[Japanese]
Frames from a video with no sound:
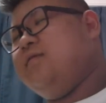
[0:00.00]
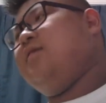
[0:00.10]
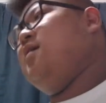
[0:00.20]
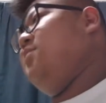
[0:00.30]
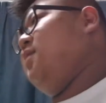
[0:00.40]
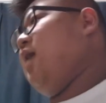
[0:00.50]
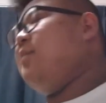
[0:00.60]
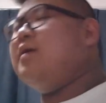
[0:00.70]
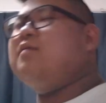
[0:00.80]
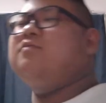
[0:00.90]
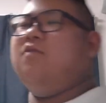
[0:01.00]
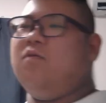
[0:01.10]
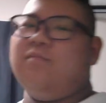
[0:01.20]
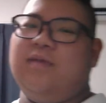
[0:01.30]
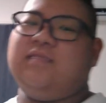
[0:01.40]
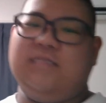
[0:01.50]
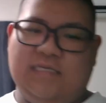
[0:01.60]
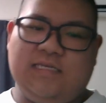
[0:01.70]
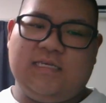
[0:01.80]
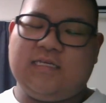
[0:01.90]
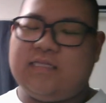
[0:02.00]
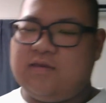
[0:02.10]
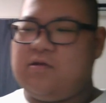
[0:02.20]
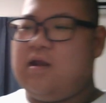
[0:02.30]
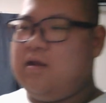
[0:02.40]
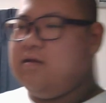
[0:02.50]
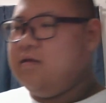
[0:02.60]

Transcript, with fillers: 何、まあ、食べるよ別に生きてるから